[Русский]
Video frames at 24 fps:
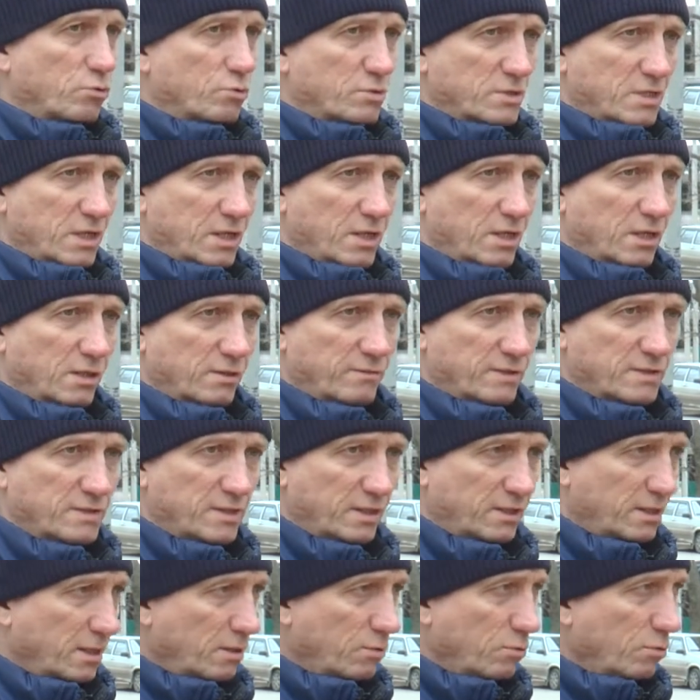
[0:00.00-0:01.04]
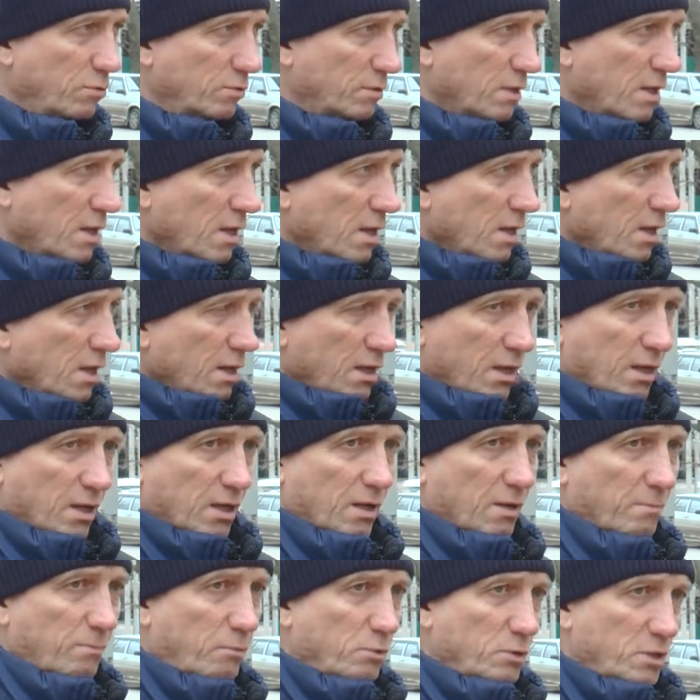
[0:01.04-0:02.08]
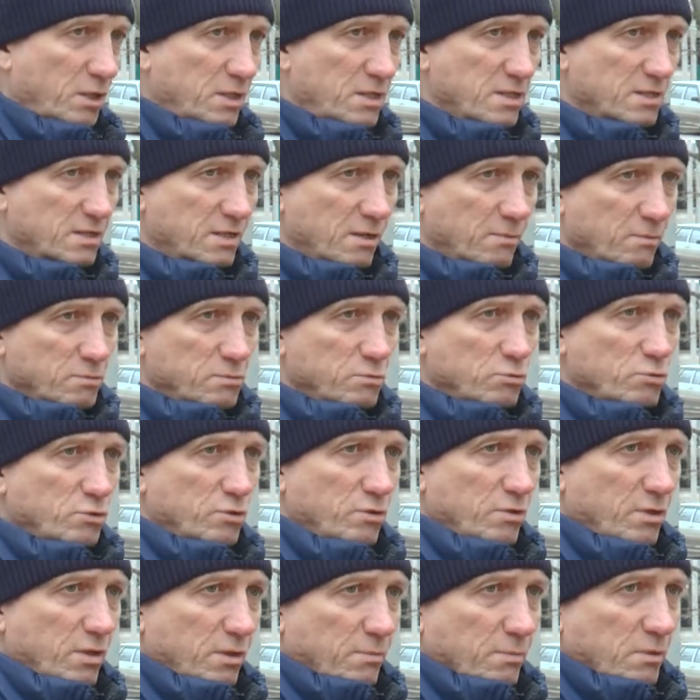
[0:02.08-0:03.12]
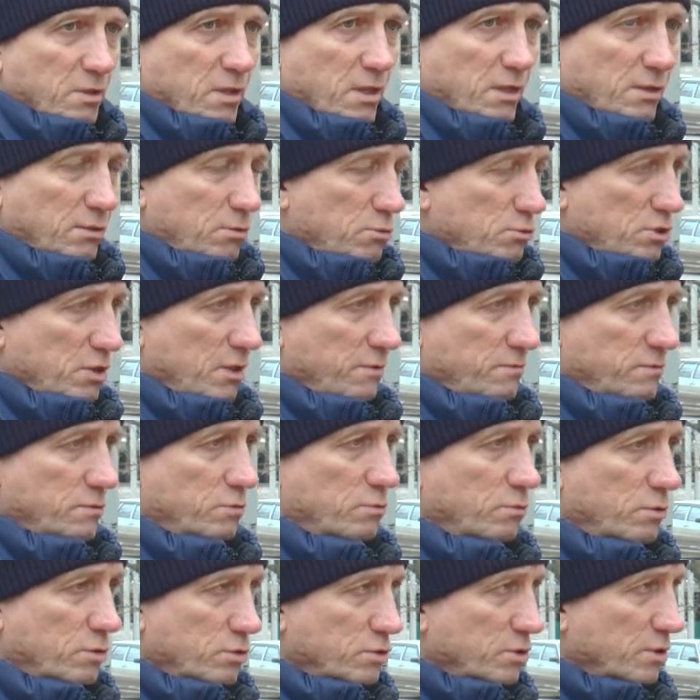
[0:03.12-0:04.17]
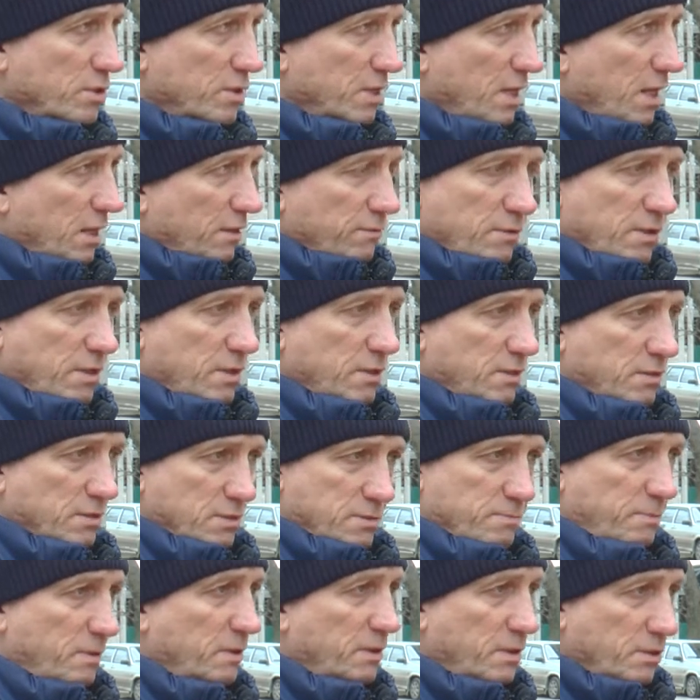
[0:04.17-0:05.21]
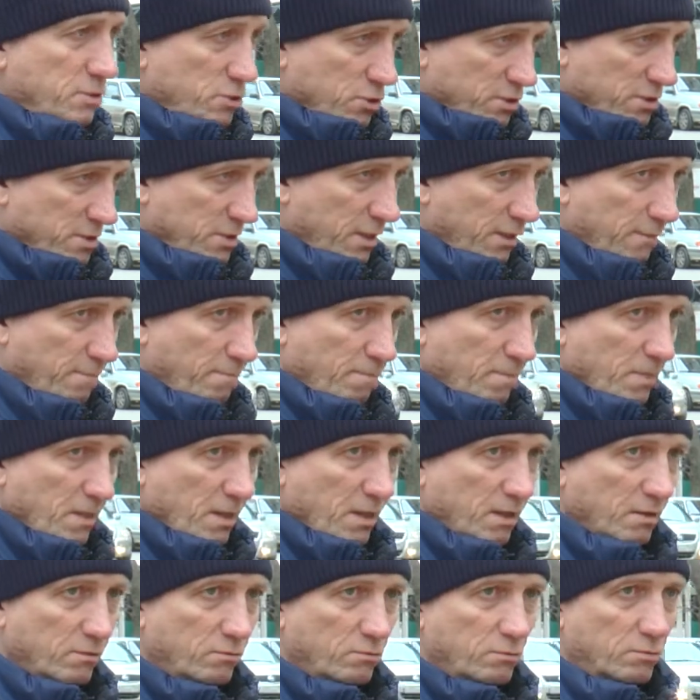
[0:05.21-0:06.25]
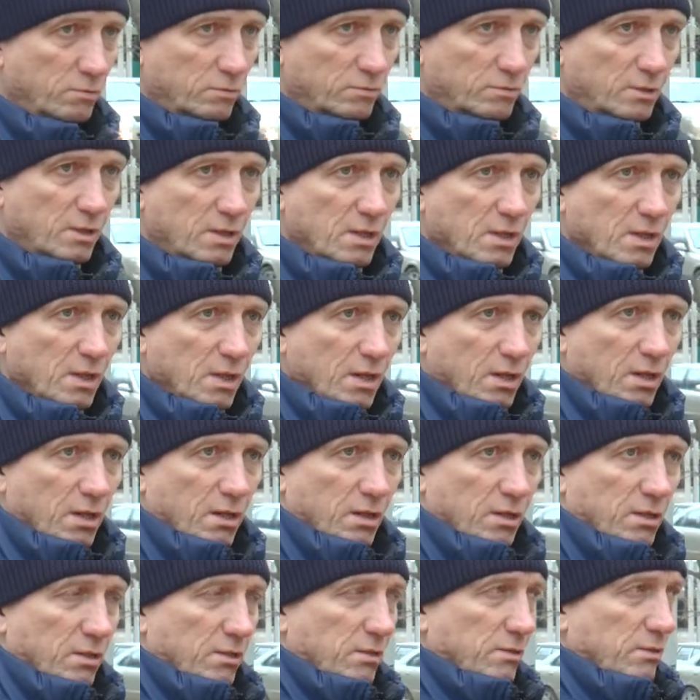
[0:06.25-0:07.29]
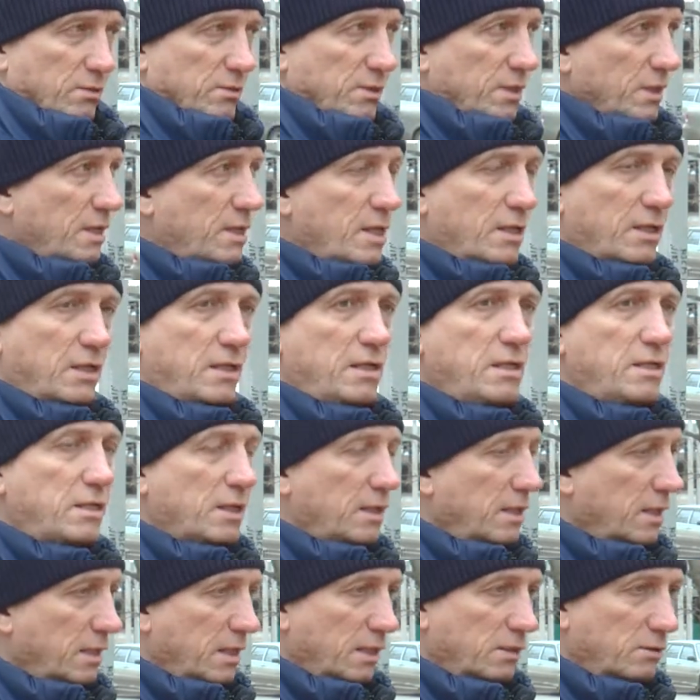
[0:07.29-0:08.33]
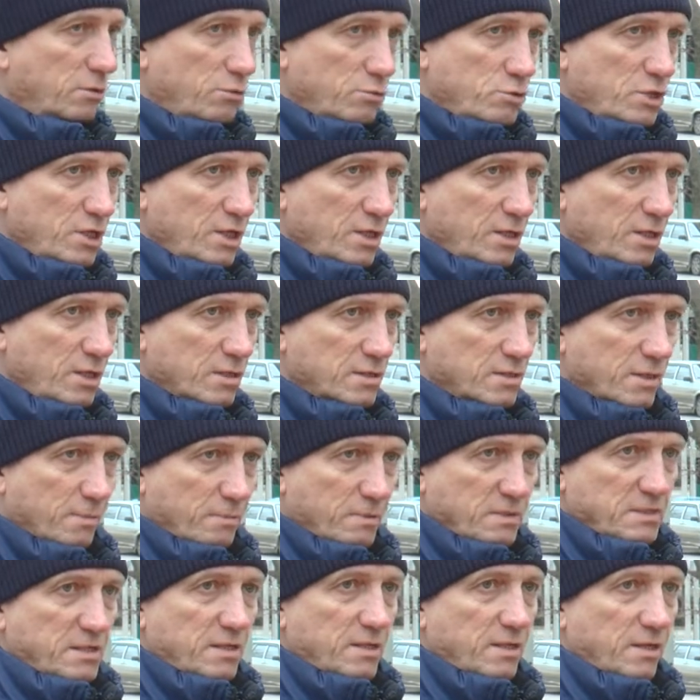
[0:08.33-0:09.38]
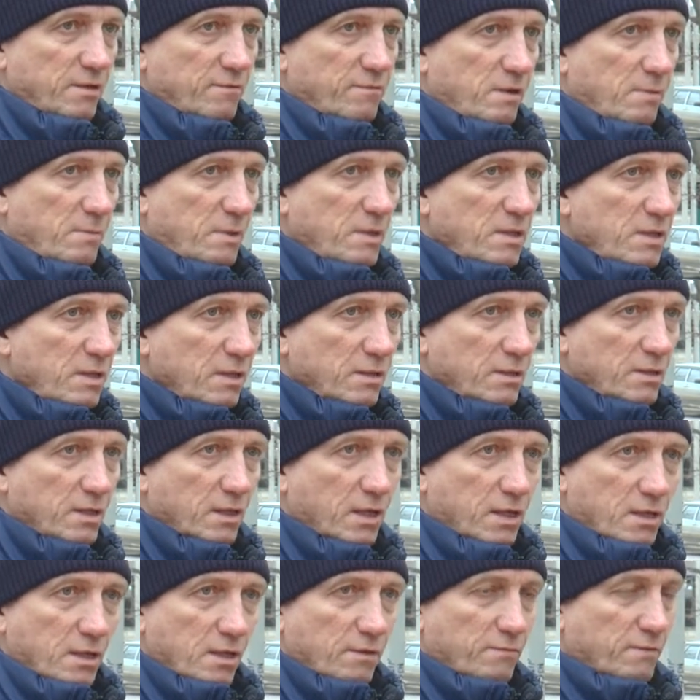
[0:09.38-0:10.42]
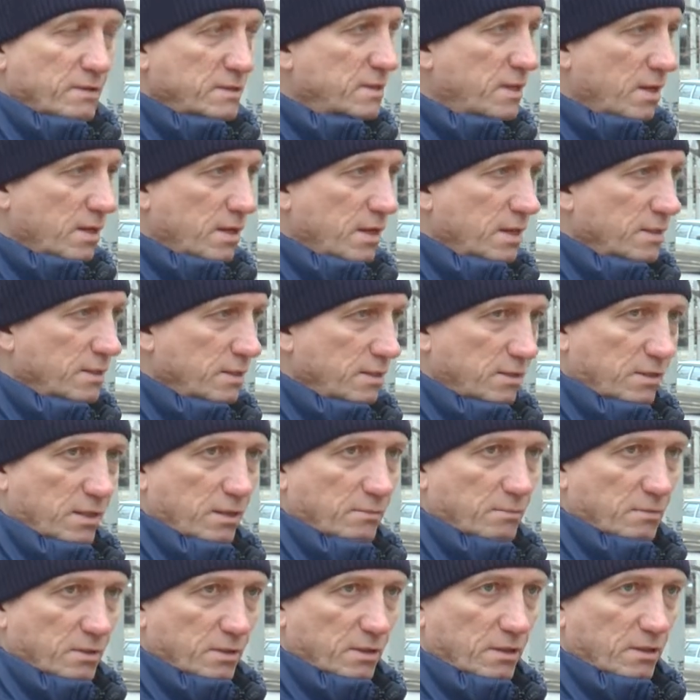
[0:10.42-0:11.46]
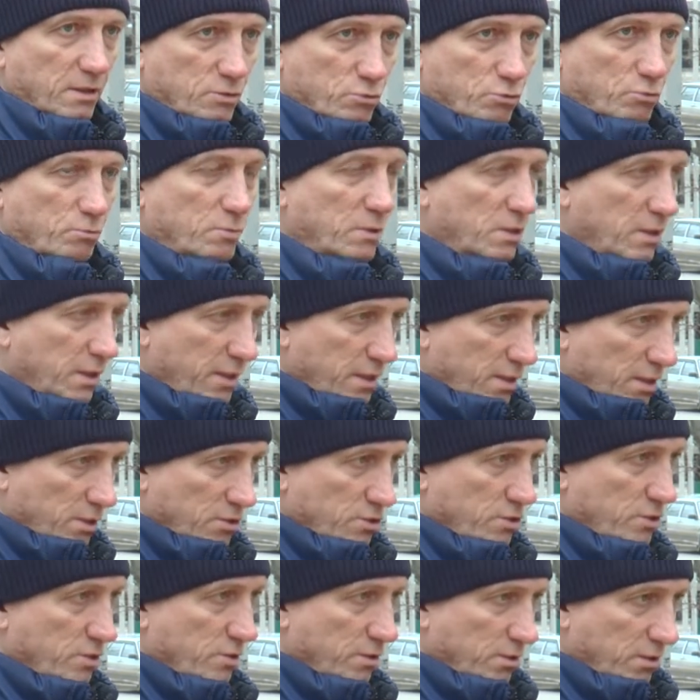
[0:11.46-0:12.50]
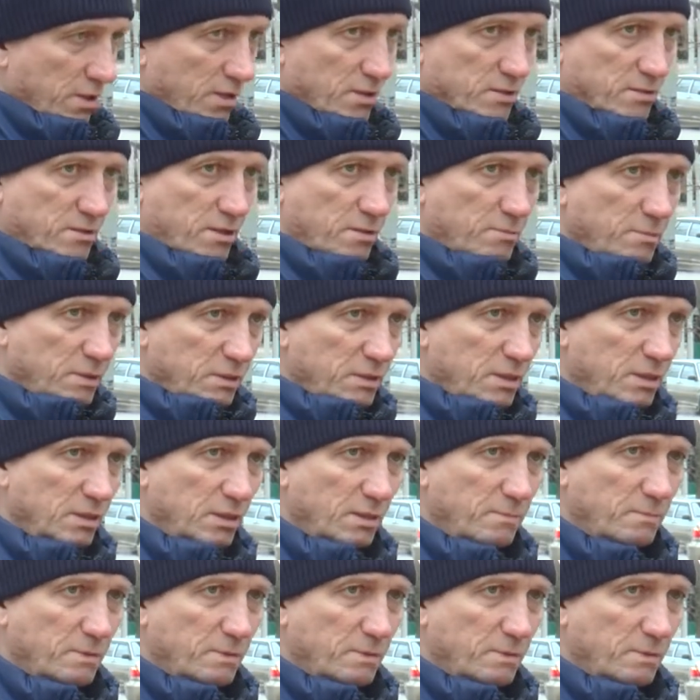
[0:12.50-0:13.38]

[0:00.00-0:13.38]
За 2020 год э, по техническому обслуживанию она была отключена всего лишь на 2,5 часа. Вот. Э, никаких длительных отключений за последнее время нет, никаких возгораний, там и о чем была речь, трансформаторных